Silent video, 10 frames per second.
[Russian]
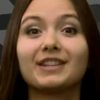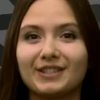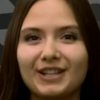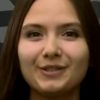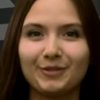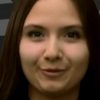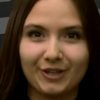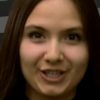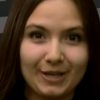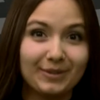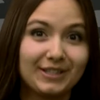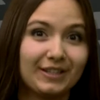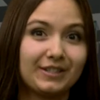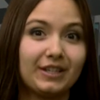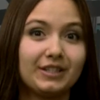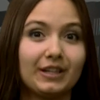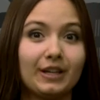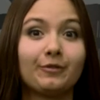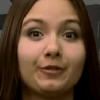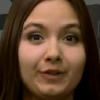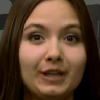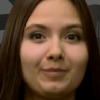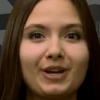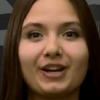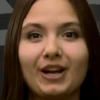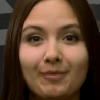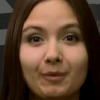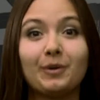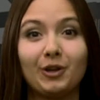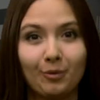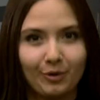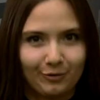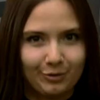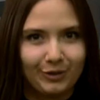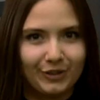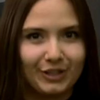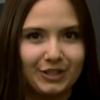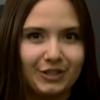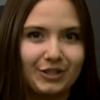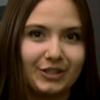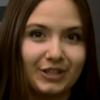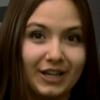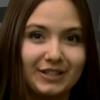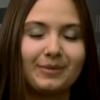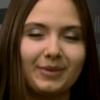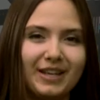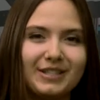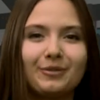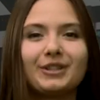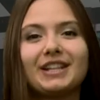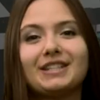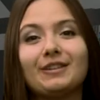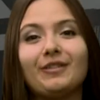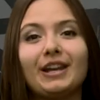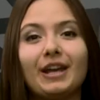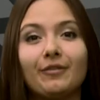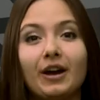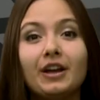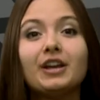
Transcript: Здравствуйте, уважаемые телезрители! В эфире программа «Прием КФУ-2016». Меня зовут Адиля Валеева.